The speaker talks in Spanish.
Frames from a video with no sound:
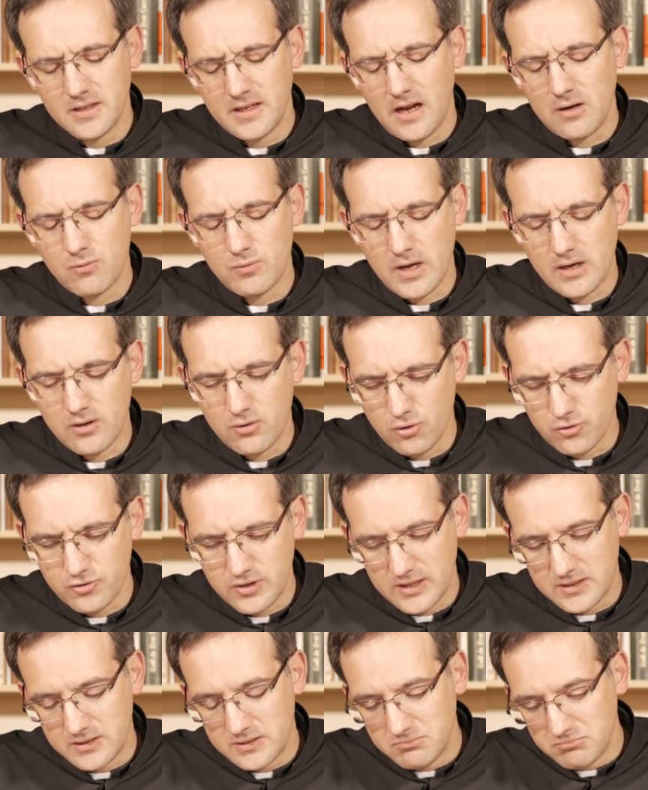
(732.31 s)
en algunas
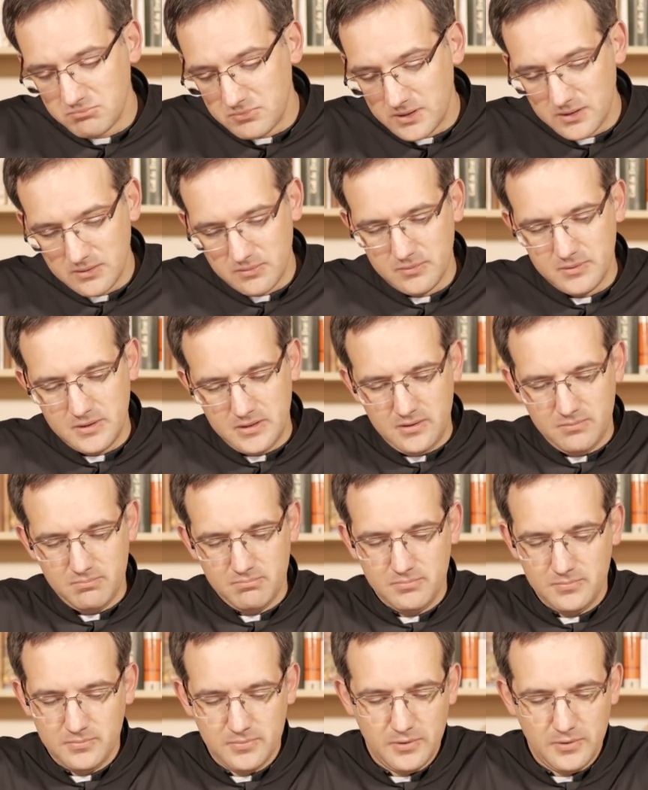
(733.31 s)
cosas eh,